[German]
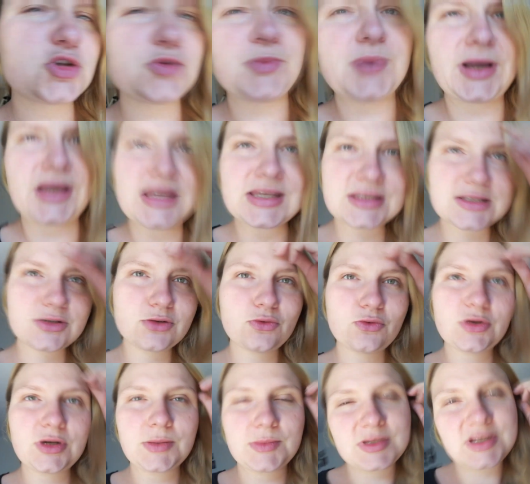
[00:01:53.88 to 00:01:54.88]
so ein paar Kisten
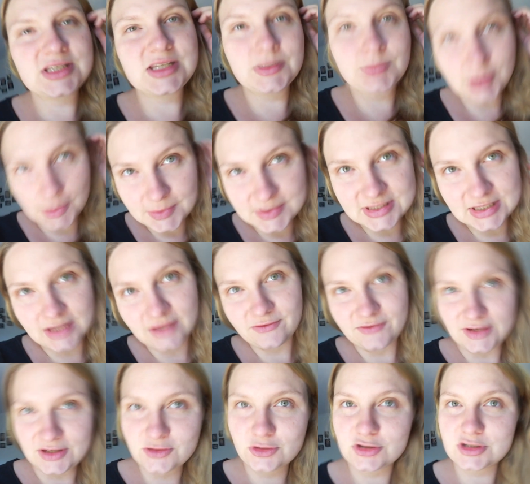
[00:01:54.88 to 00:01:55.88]
holen, damit ich die
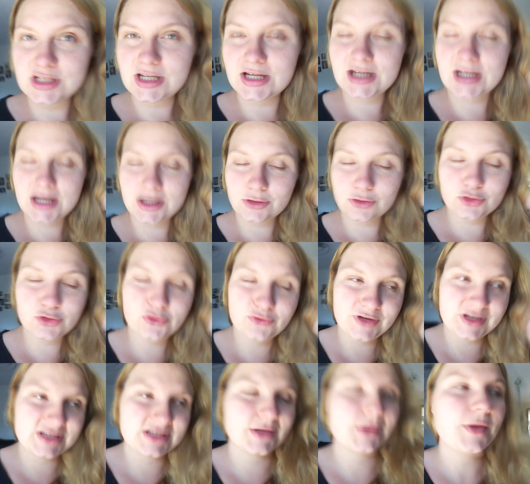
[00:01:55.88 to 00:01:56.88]
Babysachen wegsortieren kann und so
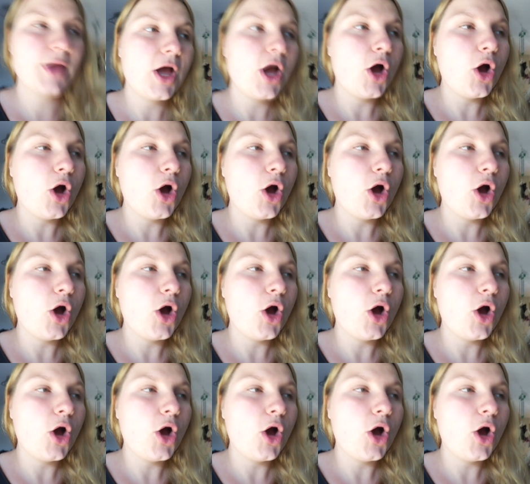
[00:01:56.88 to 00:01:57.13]
weiter.